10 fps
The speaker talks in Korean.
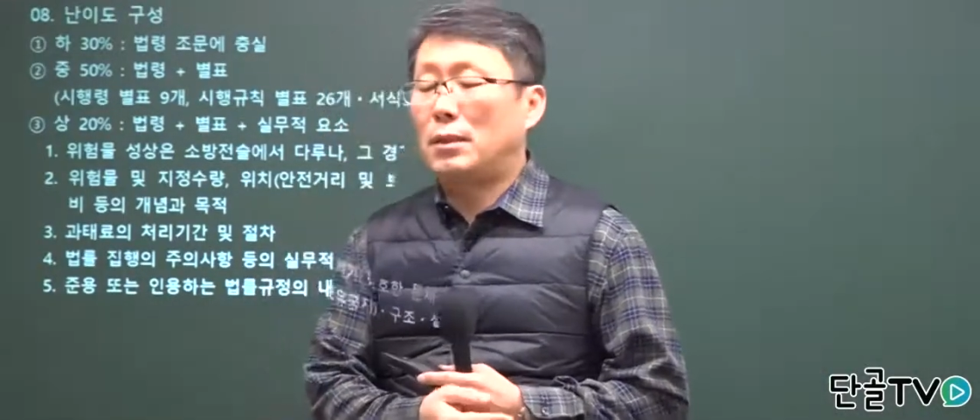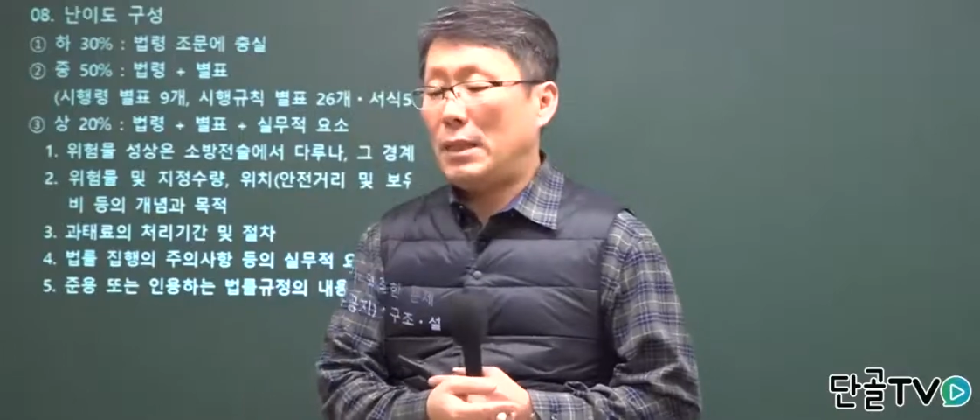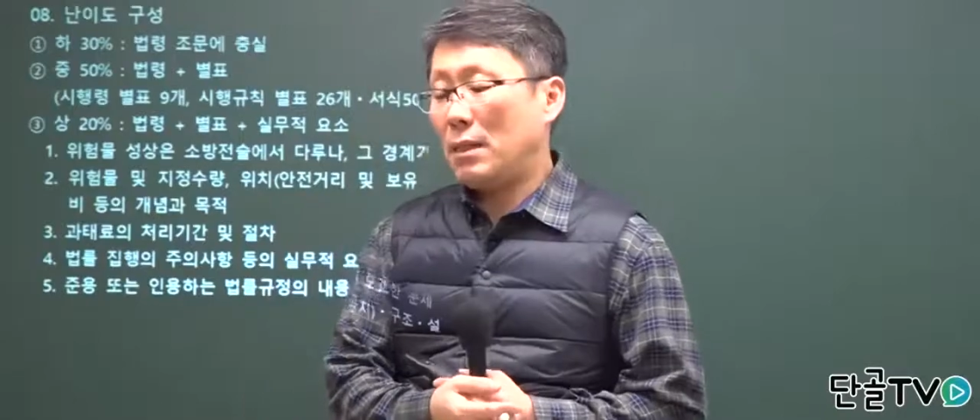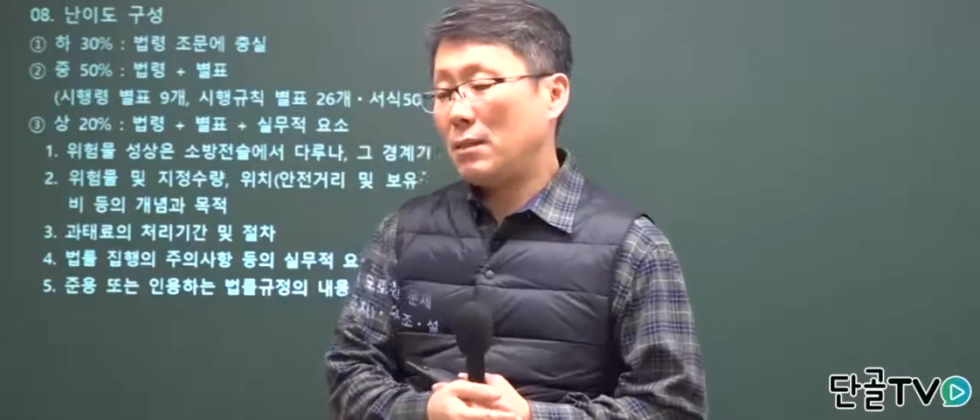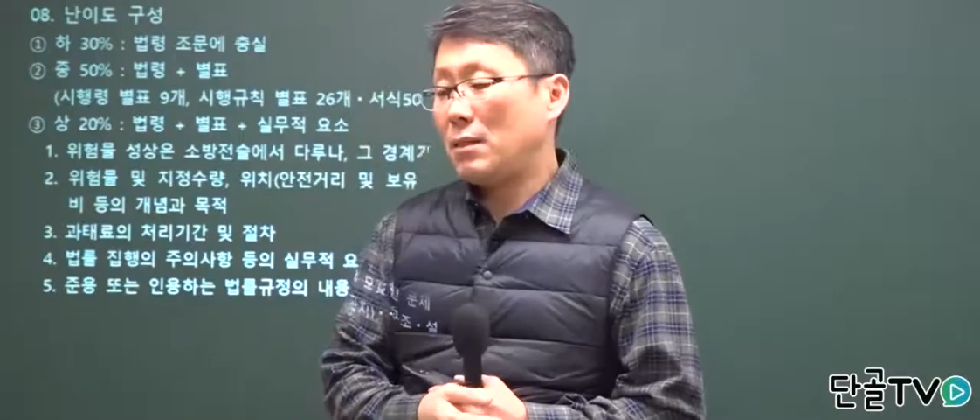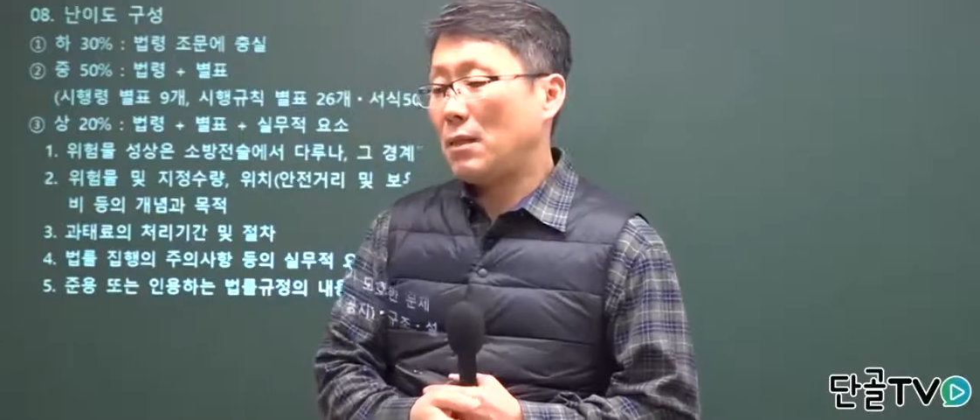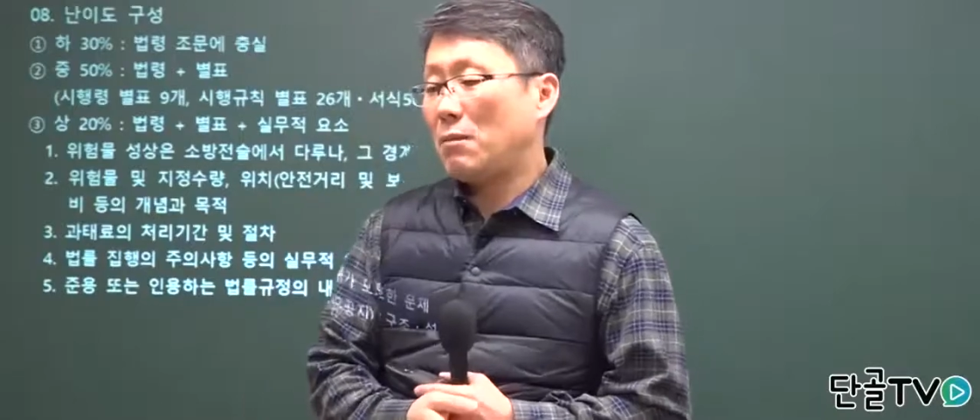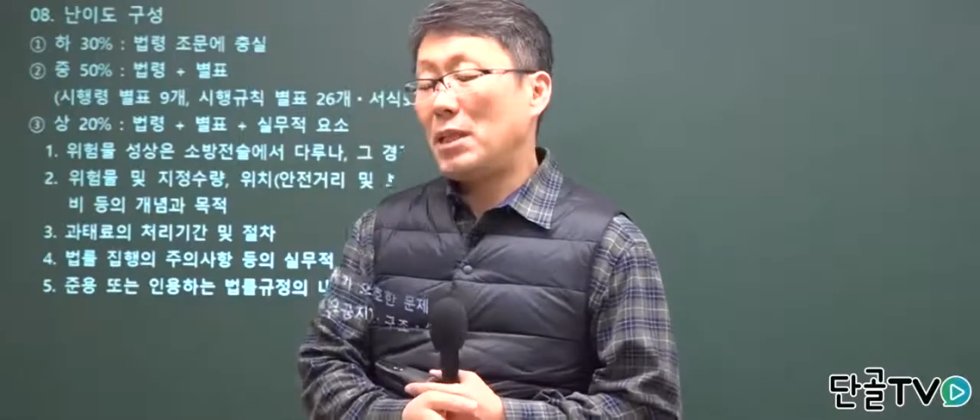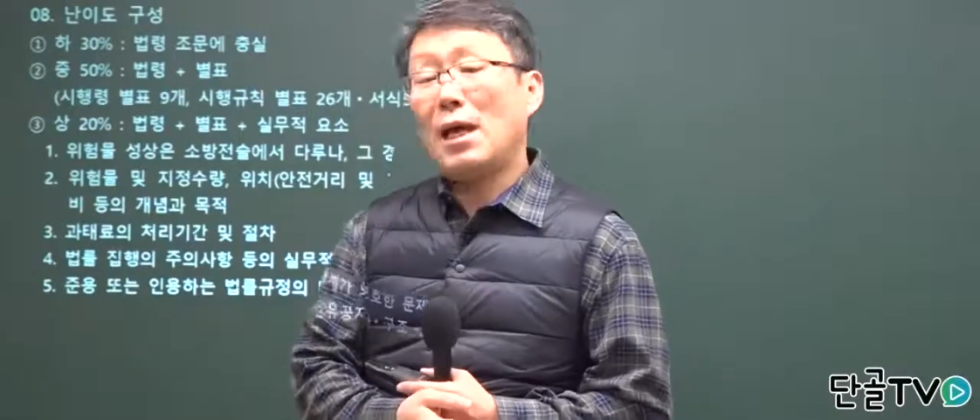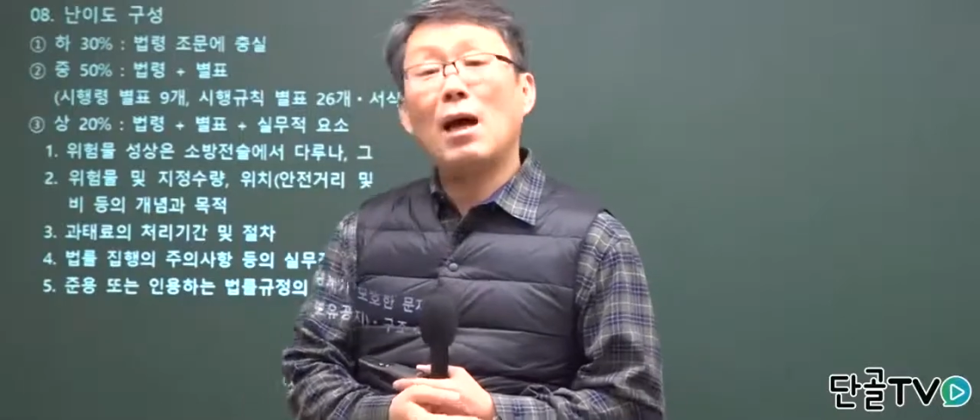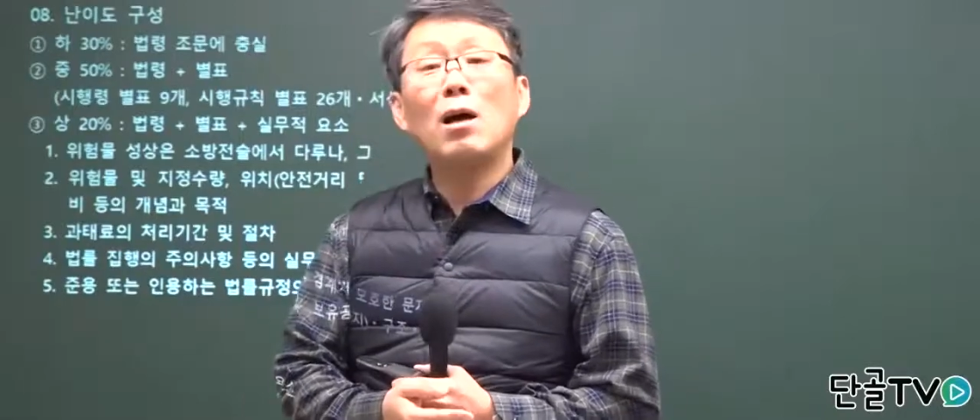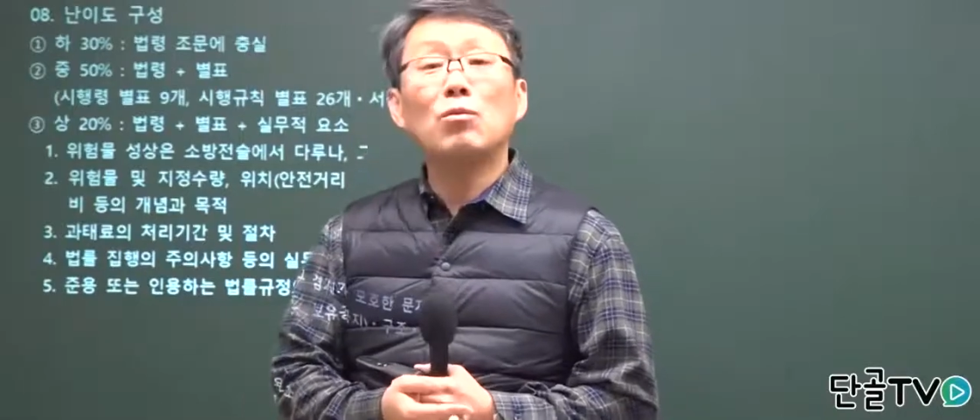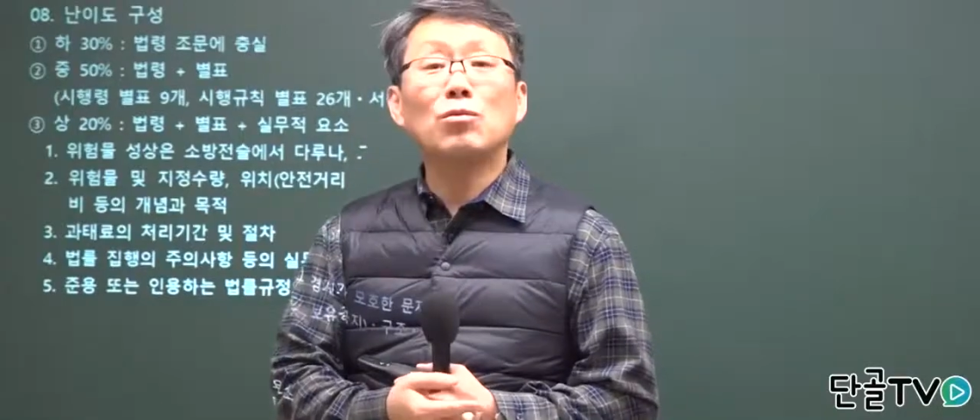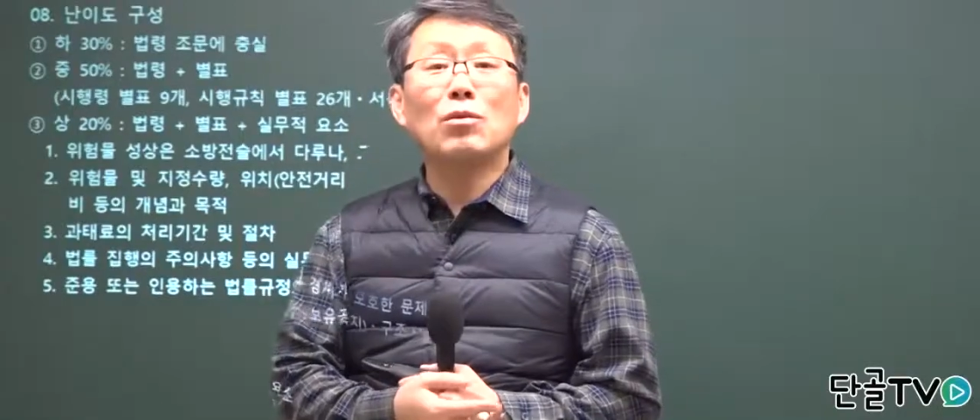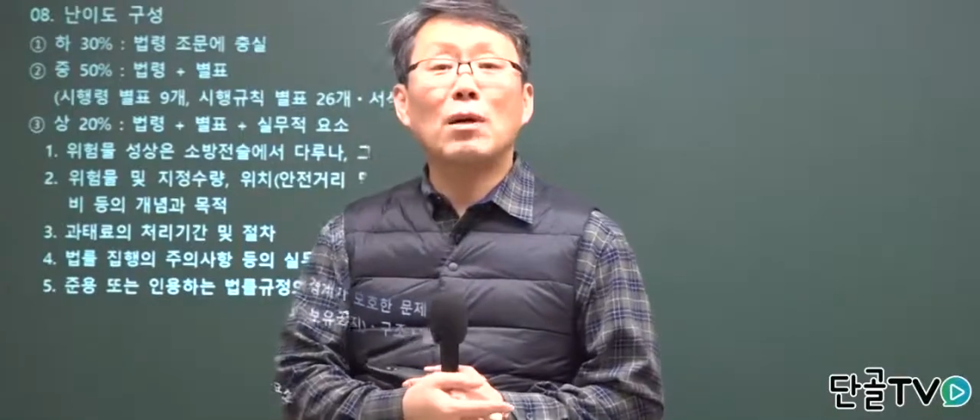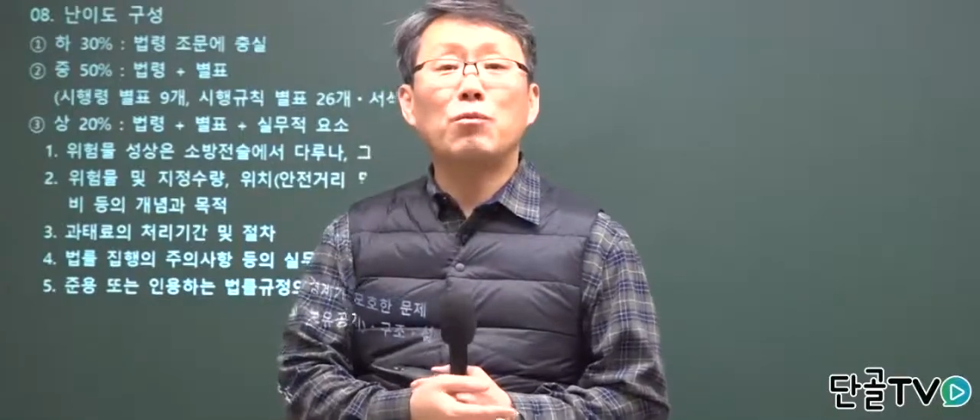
예를 들자면 내하구조나